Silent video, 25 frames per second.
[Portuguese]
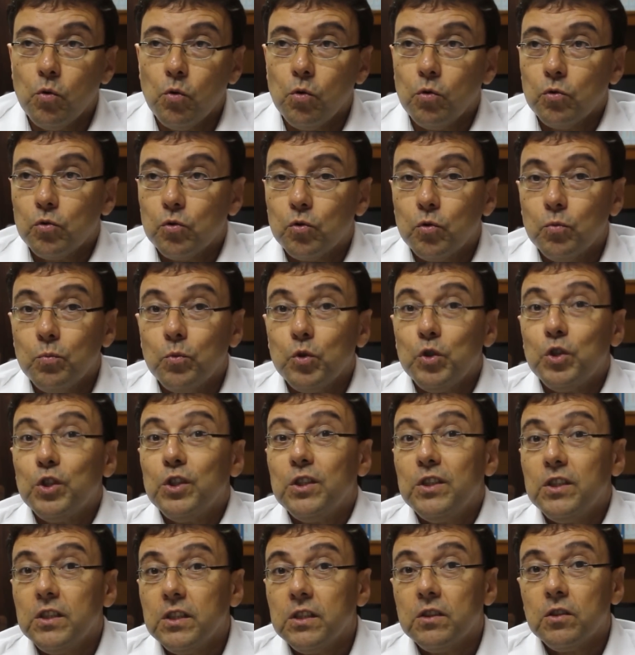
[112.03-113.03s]
o consumo
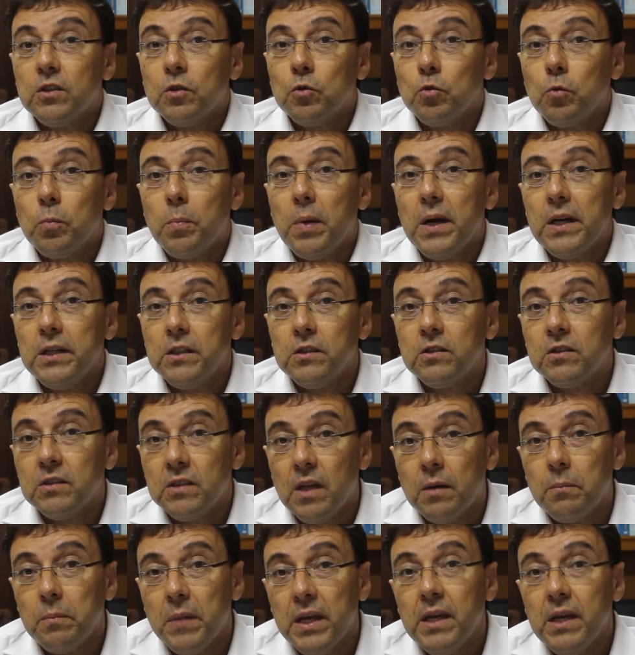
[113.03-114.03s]
de diesel no país
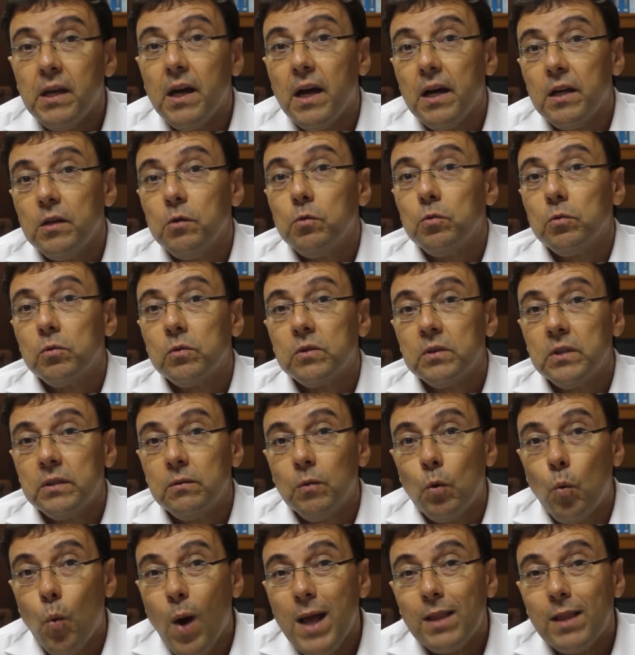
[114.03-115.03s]
também caiu
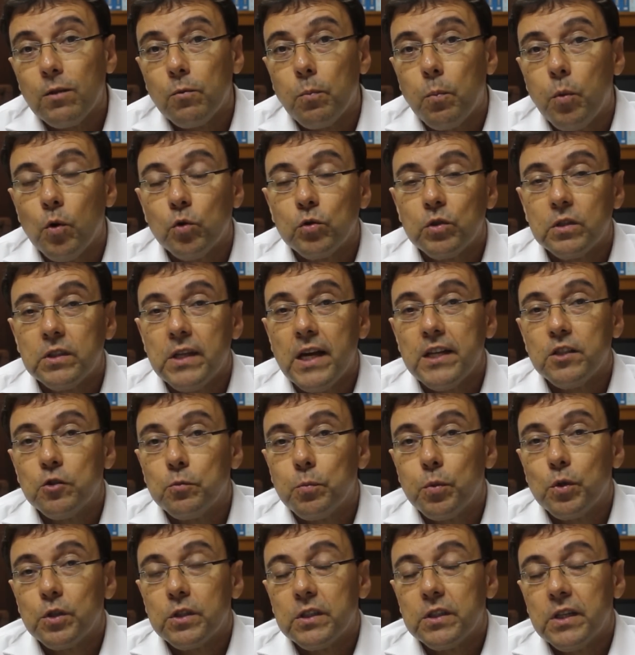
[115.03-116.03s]

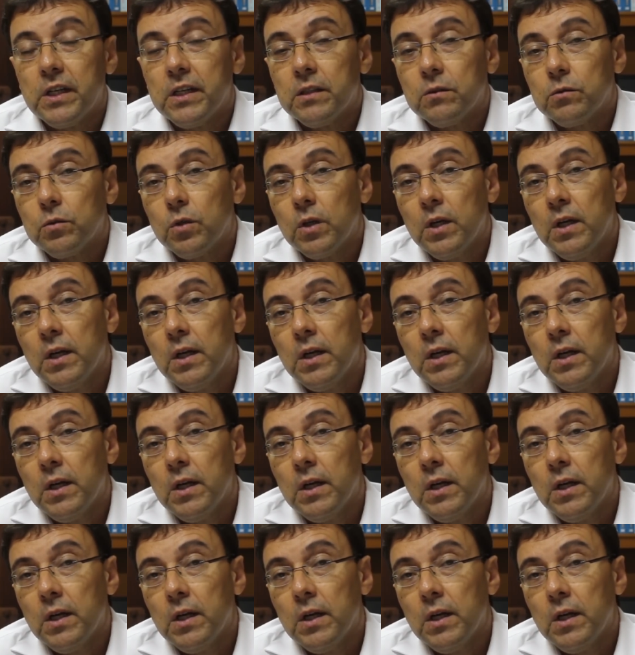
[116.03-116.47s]
4,7%